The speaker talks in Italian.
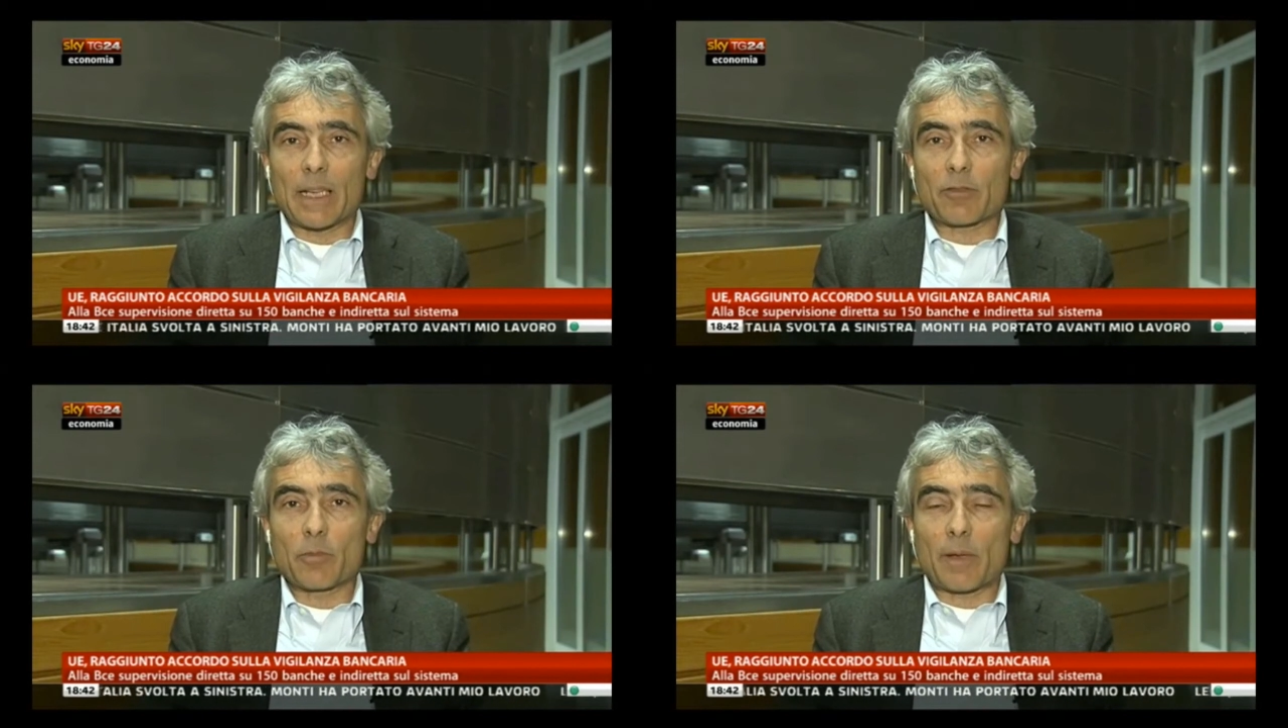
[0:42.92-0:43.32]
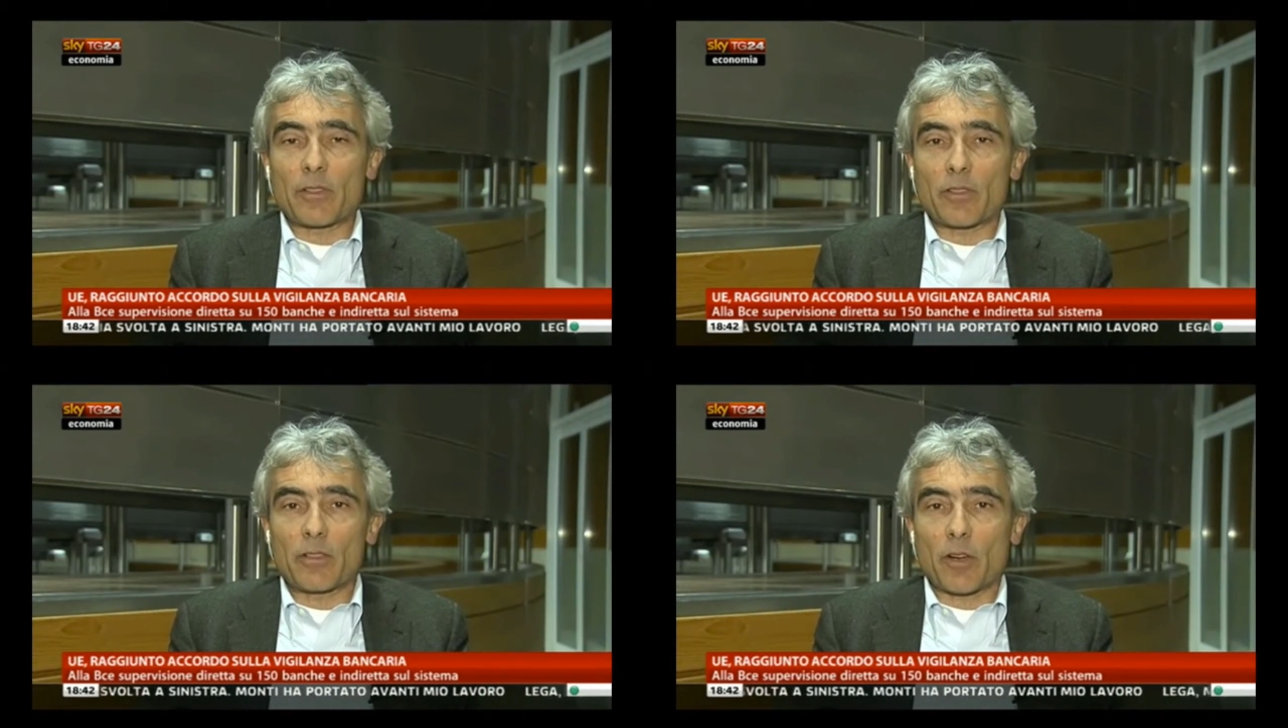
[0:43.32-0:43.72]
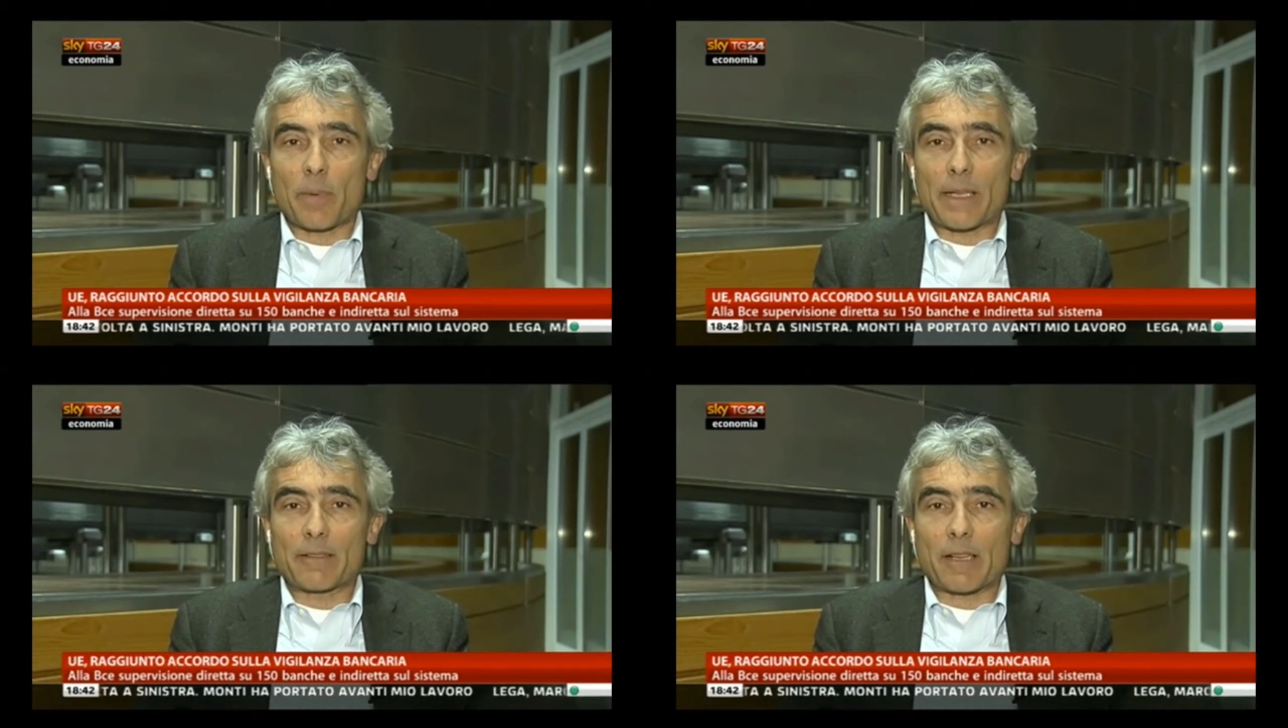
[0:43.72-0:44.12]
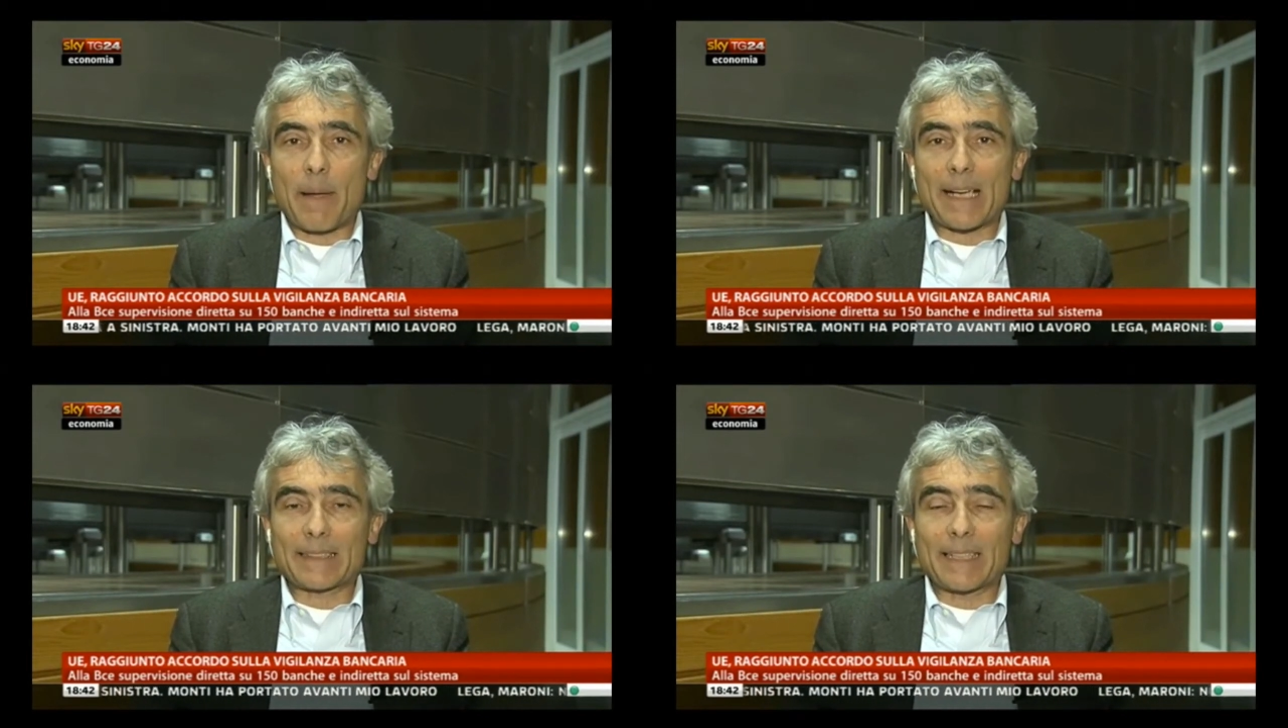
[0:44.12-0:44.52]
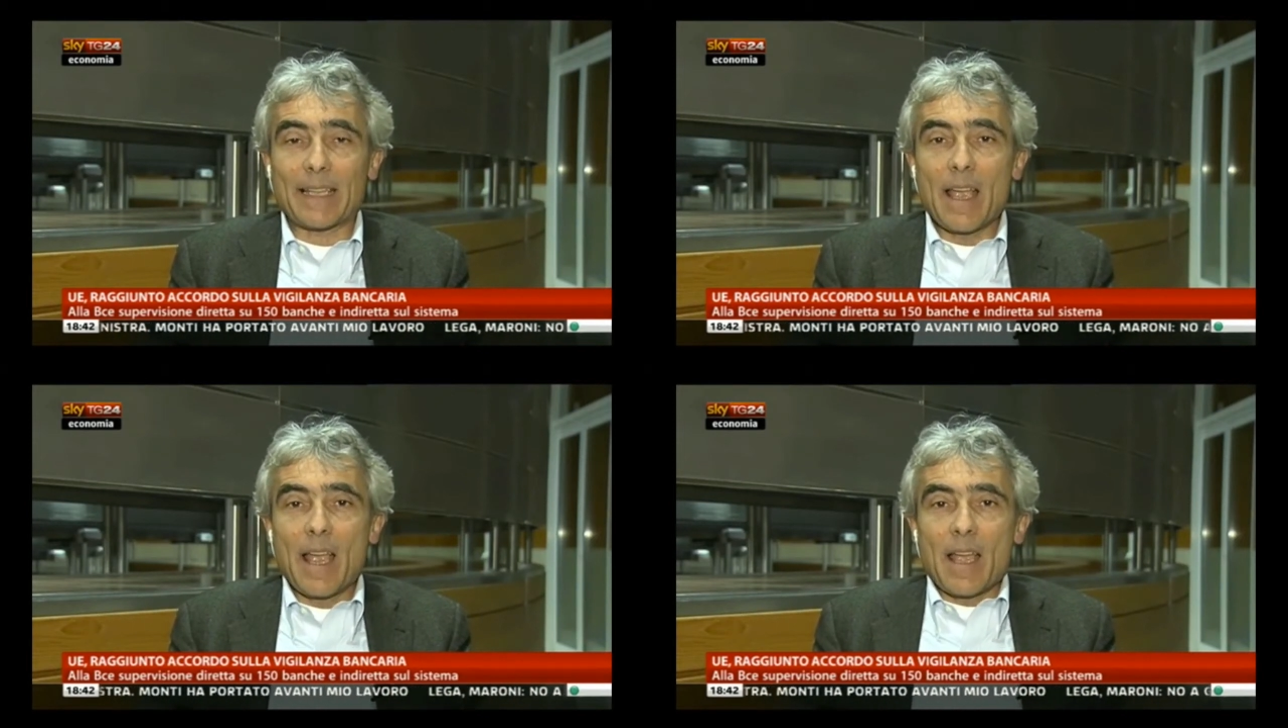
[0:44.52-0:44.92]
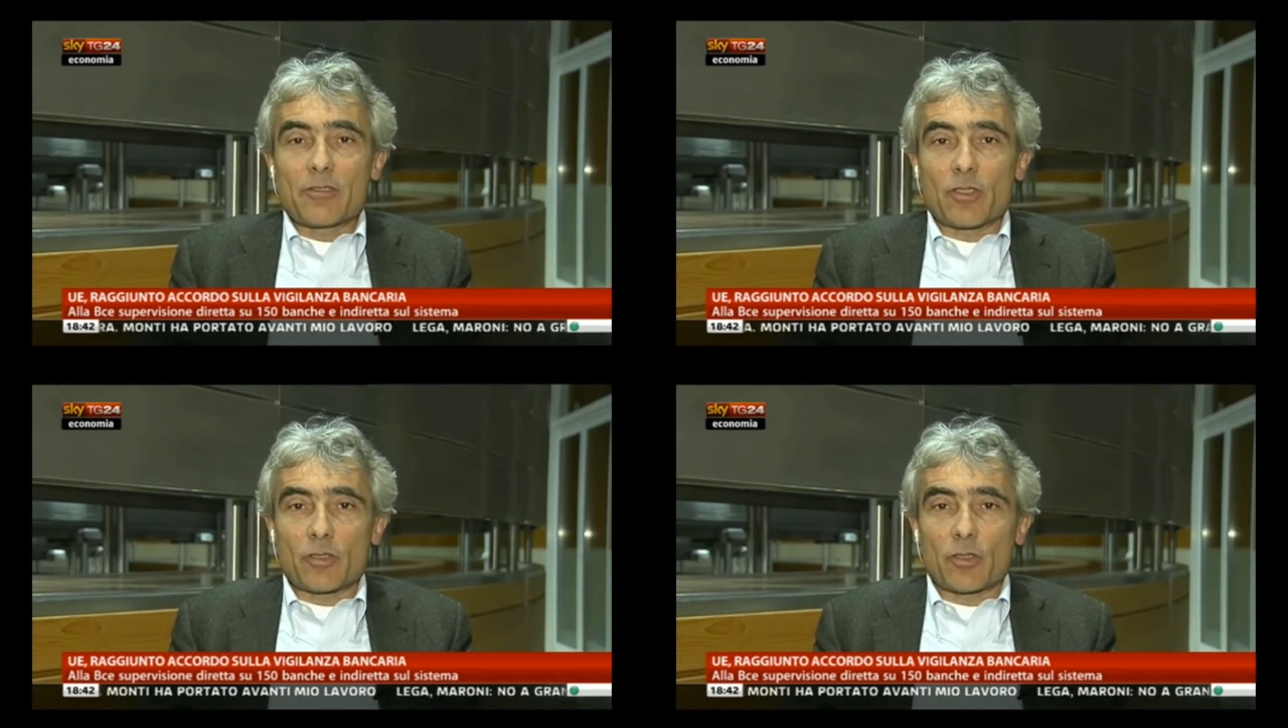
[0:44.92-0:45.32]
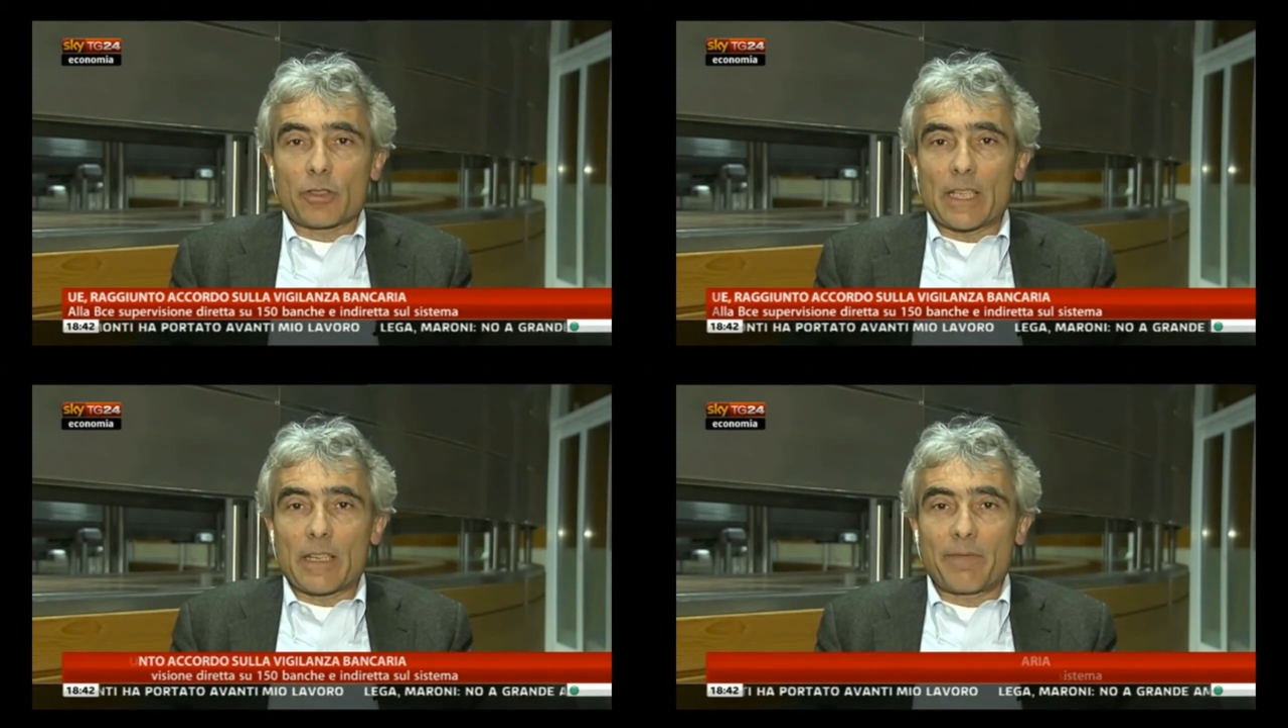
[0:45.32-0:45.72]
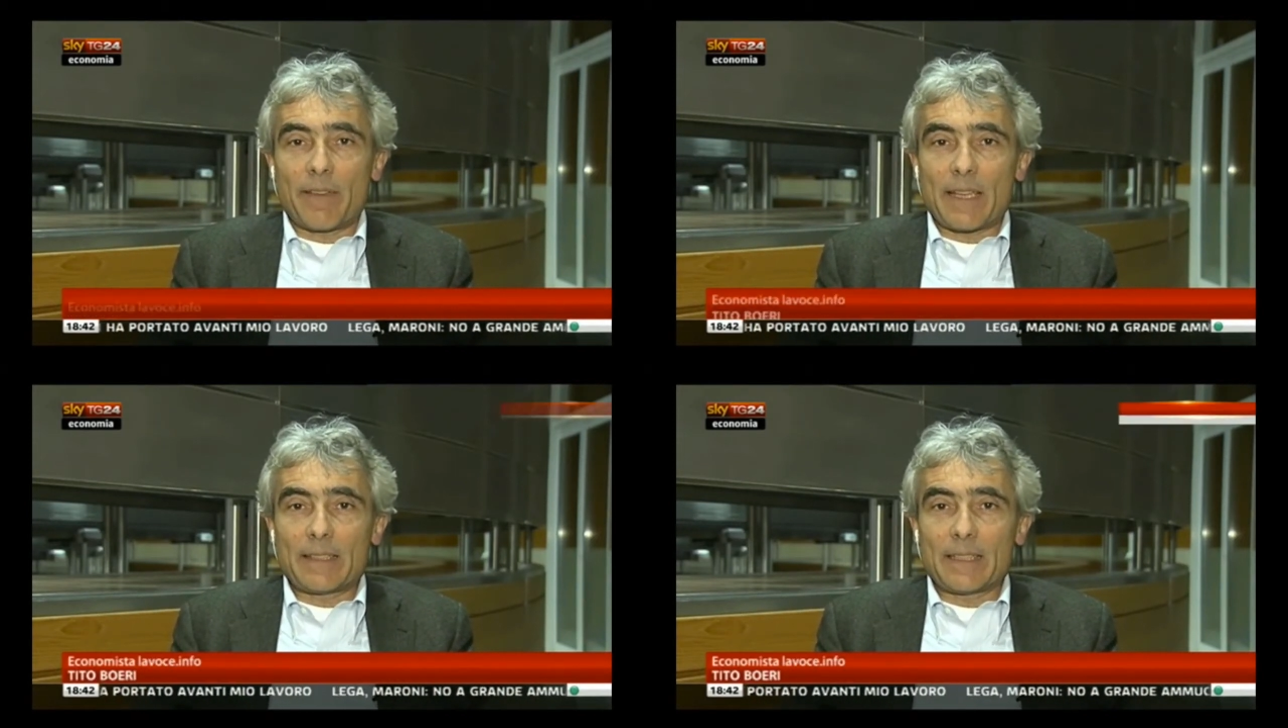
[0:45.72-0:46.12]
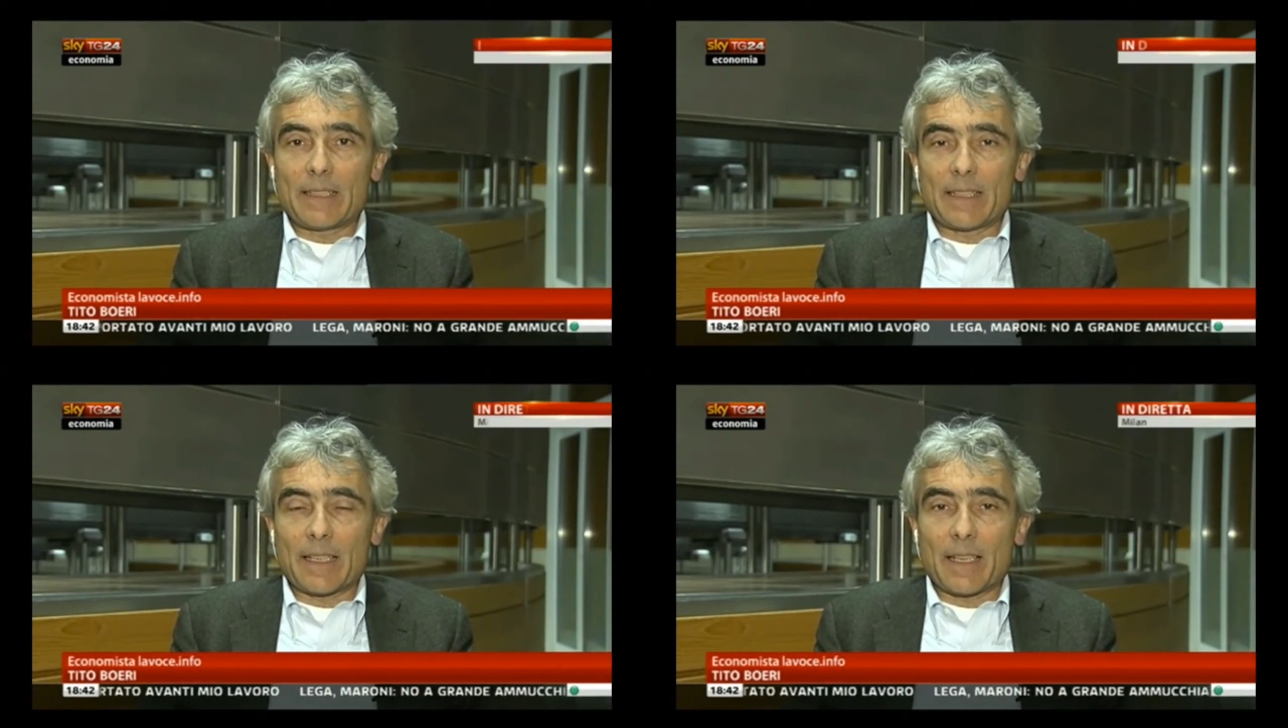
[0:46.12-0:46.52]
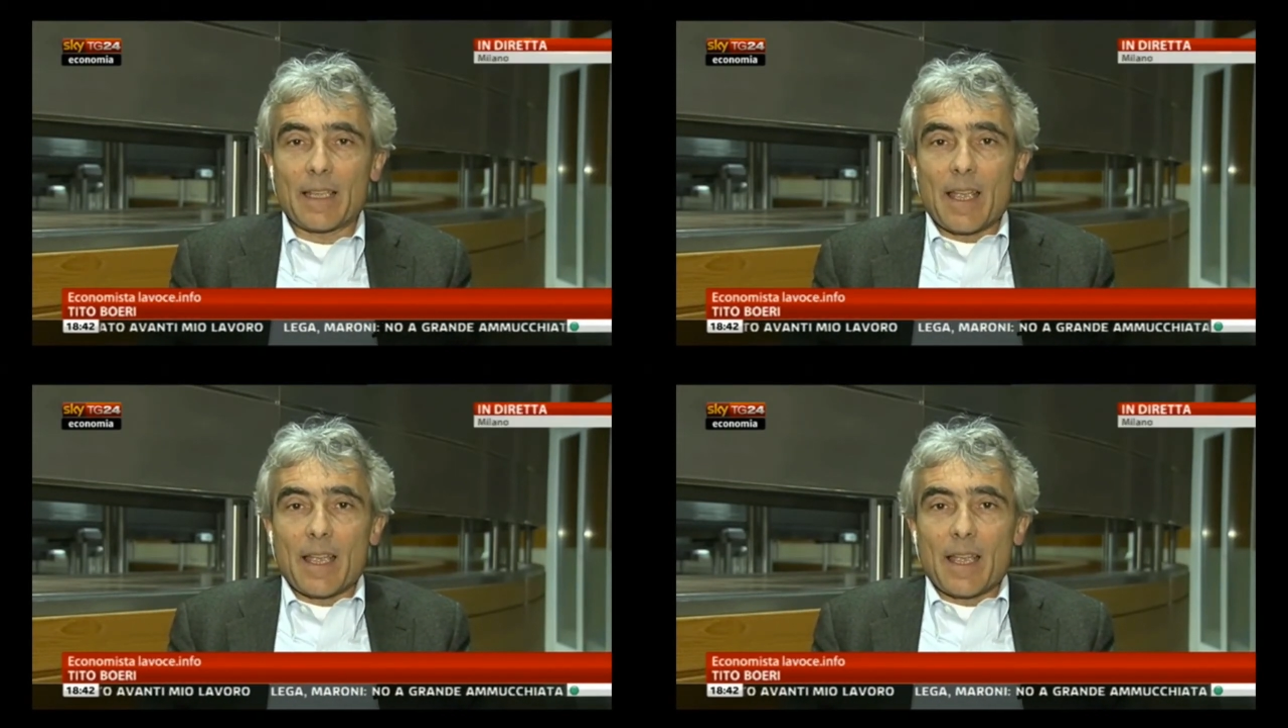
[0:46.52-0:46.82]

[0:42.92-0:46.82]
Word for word: una supervisione europea. Da una parte ci sono degli effetti eh,